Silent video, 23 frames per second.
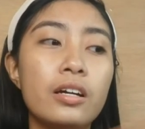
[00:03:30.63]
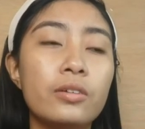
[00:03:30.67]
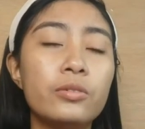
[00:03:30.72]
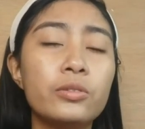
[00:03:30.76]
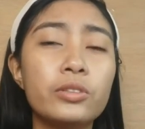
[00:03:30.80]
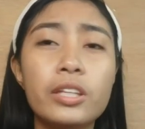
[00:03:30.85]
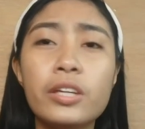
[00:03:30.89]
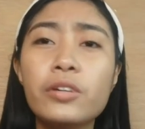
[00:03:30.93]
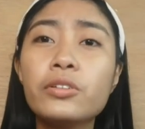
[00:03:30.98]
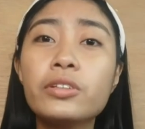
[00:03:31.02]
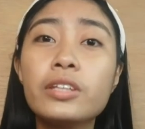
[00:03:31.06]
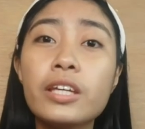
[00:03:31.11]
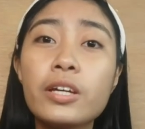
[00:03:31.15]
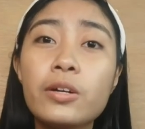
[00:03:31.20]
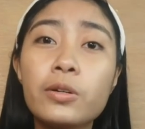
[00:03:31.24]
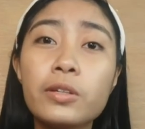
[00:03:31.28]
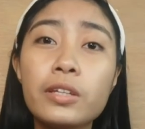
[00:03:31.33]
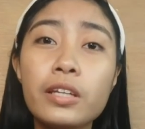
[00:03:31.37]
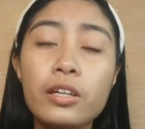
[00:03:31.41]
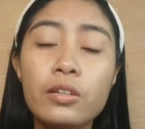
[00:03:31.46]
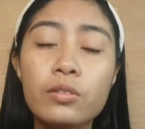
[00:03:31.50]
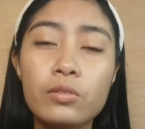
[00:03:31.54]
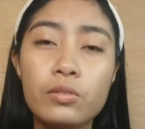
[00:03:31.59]
Unti-unti
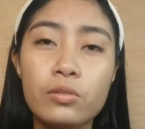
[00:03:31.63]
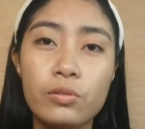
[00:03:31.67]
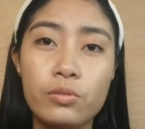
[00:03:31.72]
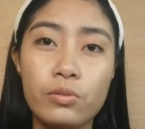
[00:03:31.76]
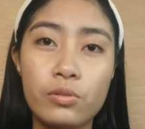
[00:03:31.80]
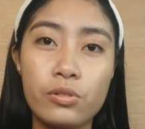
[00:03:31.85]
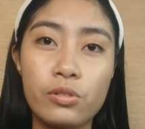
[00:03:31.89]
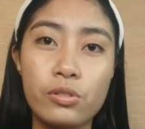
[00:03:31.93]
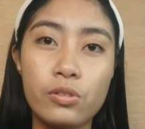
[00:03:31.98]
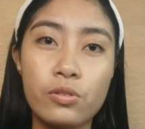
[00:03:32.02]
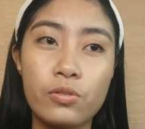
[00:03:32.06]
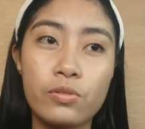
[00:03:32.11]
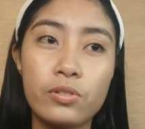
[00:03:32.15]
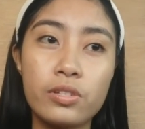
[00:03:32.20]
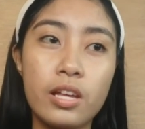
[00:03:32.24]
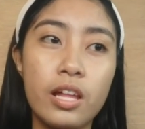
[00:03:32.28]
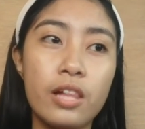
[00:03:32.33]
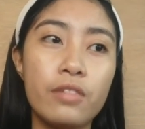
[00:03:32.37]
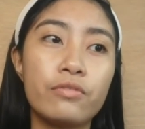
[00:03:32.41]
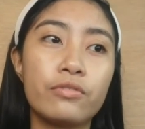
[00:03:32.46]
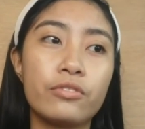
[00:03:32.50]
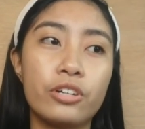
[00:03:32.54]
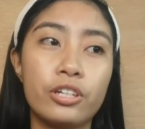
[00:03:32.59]
ko nalulose yung
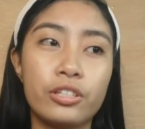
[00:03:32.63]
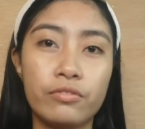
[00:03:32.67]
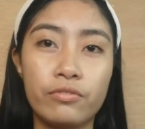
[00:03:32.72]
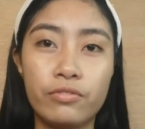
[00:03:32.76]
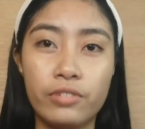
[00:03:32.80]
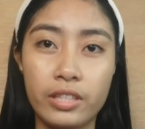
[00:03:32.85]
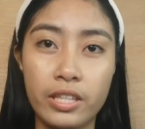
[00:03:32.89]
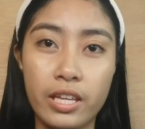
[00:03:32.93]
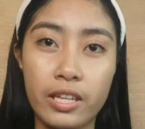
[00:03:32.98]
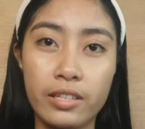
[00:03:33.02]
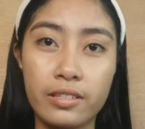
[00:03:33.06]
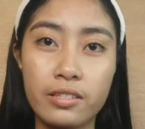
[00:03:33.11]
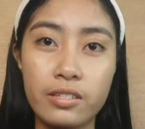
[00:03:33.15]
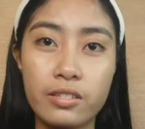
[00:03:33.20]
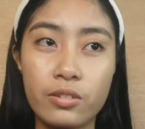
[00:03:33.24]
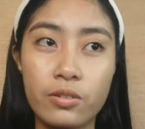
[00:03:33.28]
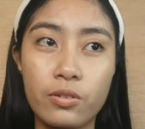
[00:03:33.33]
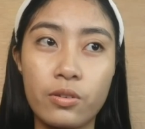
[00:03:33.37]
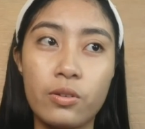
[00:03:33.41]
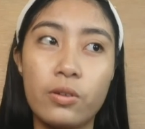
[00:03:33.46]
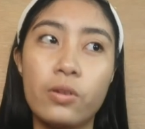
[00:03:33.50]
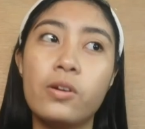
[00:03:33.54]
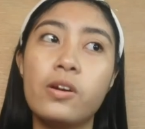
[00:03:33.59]
self-confidence
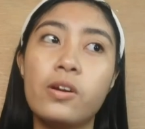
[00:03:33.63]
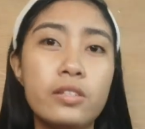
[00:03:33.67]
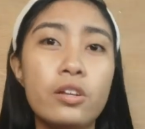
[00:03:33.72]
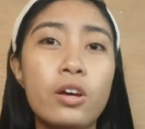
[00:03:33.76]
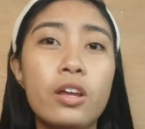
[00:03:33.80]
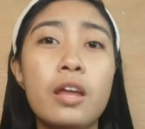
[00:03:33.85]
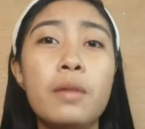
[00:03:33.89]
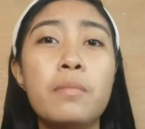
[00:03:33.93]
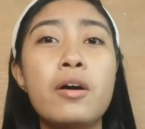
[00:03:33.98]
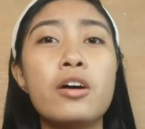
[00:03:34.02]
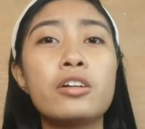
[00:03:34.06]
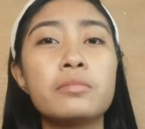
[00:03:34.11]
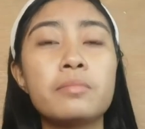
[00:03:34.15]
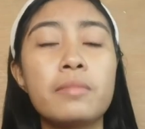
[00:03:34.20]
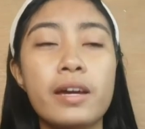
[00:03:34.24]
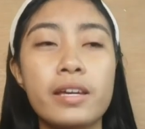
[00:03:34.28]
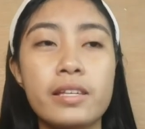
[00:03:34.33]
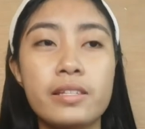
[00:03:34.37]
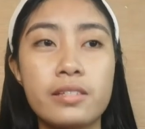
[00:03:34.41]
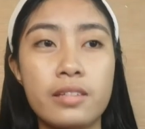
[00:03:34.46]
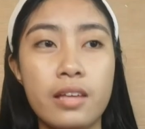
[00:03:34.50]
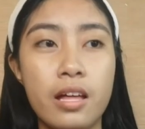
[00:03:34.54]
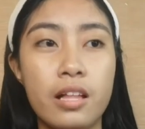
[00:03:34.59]
ko. It's all about
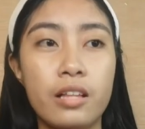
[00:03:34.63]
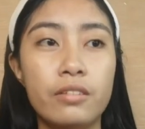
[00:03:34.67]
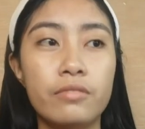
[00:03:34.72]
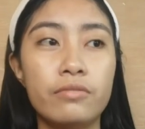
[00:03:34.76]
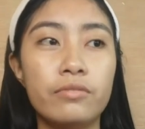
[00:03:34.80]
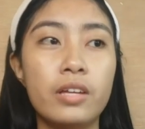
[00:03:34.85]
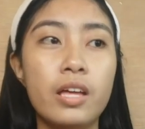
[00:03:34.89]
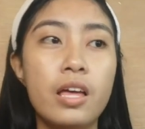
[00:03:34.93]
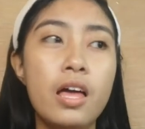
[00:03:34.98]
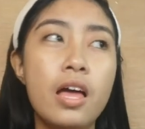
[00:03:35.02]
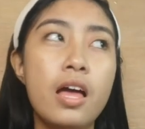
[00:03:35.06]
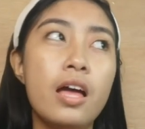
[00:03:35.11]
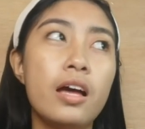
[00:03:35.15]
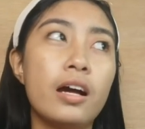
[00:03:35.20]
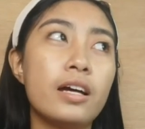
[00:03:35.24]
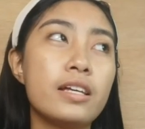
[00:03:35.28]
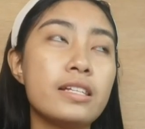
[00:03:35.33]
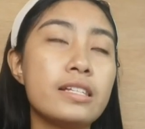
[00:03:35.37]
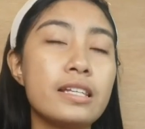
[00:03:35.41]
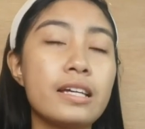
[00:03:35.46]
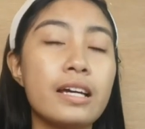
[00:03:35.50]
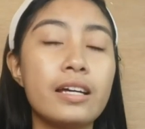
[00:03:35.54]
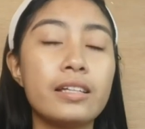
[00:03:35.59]
myself.
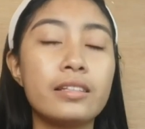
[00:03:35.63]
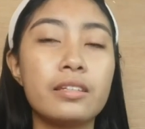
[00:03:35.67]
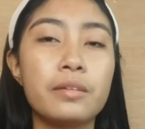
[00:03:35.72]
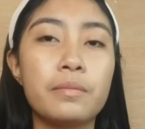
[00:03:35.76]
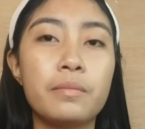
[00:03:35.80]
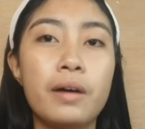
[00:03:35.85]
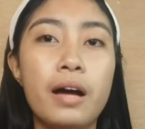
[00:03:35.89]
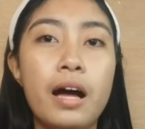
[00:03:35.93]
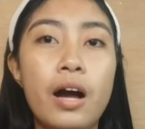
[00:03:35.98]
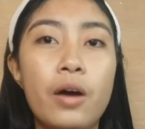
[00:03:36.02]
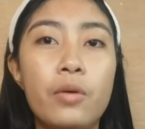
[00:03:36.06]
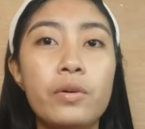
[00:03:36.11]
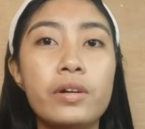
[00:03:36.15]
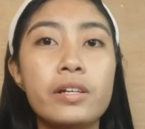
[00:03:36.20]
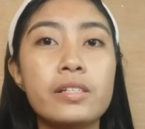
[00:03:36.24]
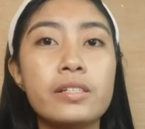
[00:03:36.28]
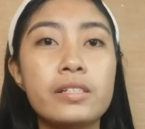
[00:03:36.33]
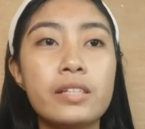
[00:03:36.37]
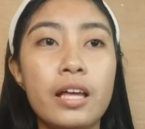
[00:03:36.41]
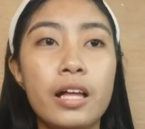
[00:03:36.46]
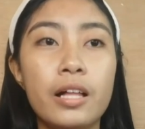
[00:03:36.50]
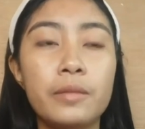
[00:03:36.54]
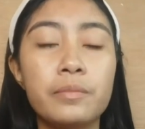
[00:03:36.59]
Kasi nga, diba, our
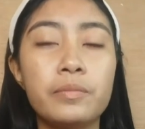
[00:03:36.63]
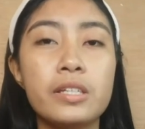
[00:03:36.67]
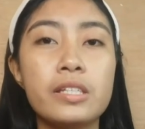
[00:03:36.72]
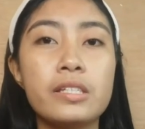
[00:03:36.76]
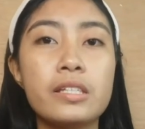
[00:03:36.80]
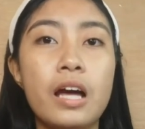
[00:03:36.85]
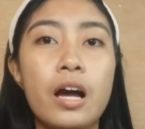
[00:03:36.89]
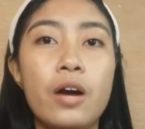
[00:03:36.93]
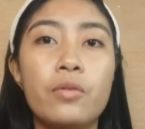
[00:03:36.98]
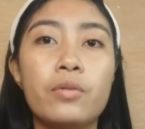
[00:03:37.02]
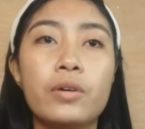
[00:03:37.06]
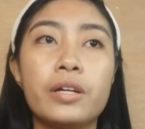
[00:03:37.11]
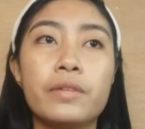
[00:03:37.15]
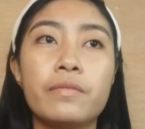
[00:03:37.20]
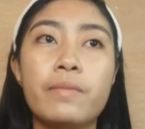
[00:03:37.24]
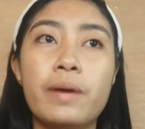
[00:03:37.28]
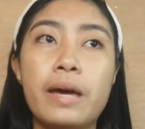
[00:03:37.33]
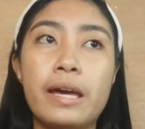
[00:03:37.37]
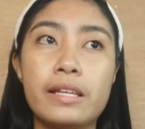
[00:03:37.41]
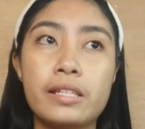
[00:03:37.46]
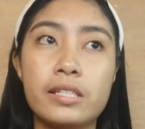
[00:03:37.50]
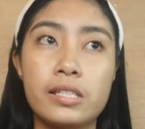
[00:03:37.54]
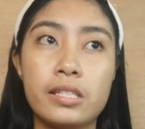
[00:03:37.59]
self is our
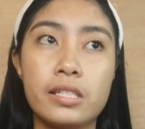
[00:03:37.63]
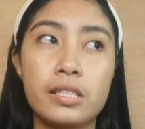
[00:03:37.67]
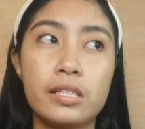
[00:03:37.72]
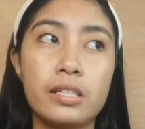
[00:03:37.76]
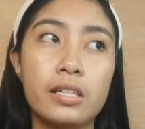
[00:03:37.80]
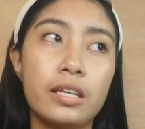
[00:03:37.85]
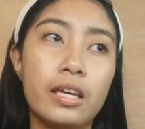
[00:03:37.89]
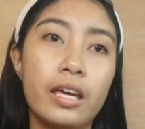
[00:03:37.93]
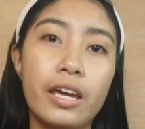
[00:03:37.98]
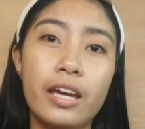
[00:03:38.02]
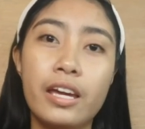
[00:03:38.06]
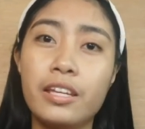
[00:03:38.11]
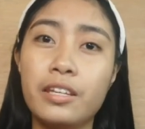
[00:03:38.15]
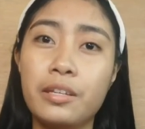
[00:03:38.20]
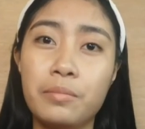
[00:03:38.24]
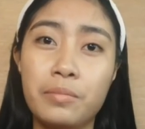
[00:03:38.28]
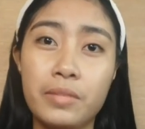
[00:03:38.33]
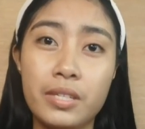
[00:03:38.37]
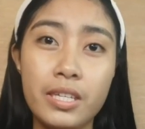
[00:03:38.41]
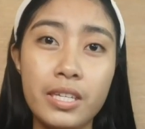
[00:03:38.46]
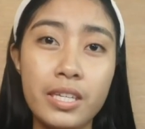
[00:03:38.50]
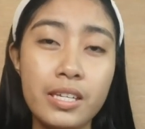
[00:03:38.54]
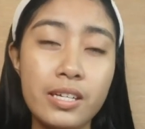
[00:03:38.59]
best
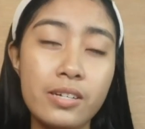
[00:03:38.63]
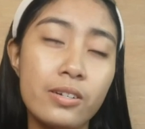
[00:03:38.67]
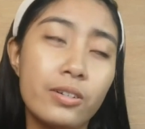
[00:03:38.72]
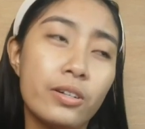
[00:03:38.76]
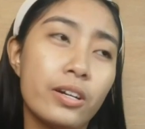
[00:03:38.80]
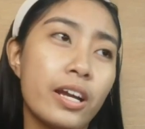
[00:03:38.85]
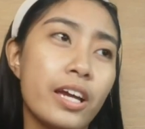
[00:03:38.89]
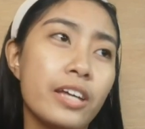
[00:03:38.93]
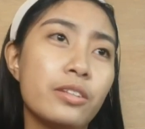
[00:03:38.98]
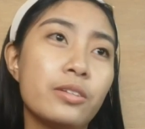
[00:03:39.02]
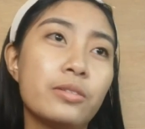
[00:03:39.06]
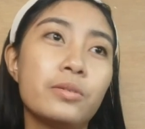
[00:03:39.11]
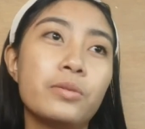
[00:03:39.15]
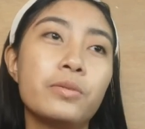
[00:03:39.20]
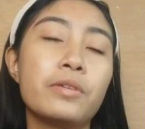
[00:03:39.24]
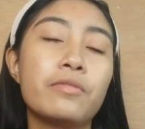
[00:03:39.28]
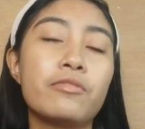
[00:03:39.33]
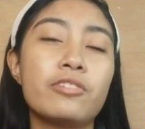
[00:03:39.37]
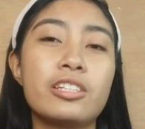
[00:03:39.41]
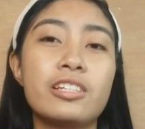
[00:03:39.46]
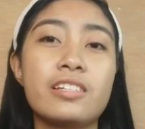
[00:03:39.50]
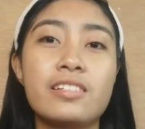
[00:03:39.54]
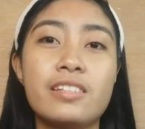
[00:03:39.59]
enemy. I don't know
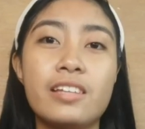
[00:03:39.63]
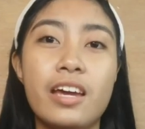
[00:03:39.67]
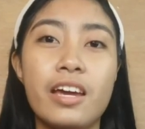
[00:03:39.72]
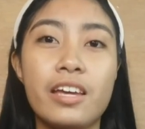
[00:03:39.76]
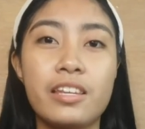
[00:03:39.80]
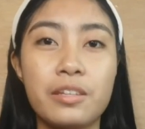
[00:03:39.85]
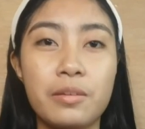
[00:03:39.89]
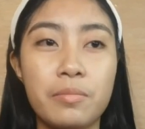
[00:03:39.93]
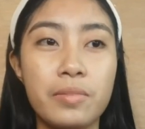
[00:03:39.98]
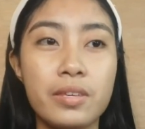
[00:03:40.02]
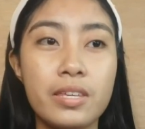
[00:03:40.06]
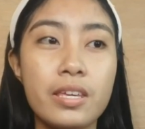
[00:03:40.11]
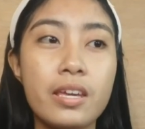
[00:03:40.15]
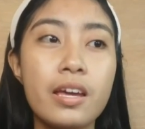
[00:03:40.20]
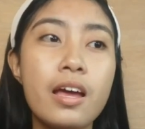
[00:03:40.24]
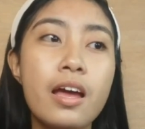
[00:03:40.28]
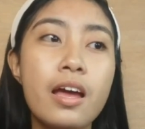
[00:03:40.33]
if it is any.